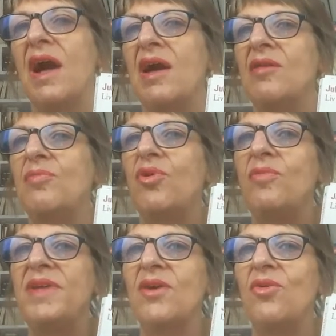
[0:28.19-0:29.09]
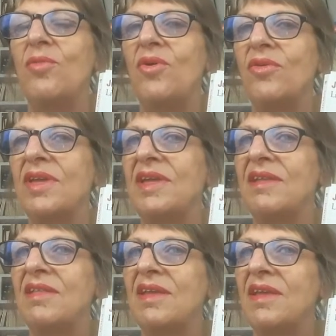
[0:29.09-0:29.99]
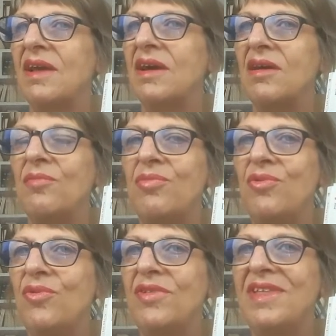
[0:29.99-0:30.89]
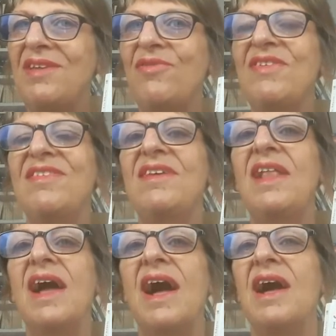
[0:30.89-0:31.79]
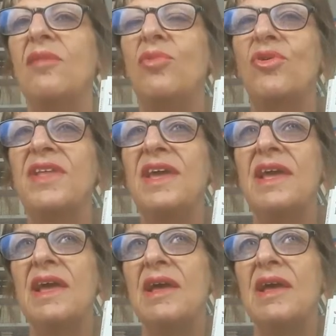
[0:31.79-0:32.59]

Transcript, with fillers: un premier roman qui était un peu difficile à aborder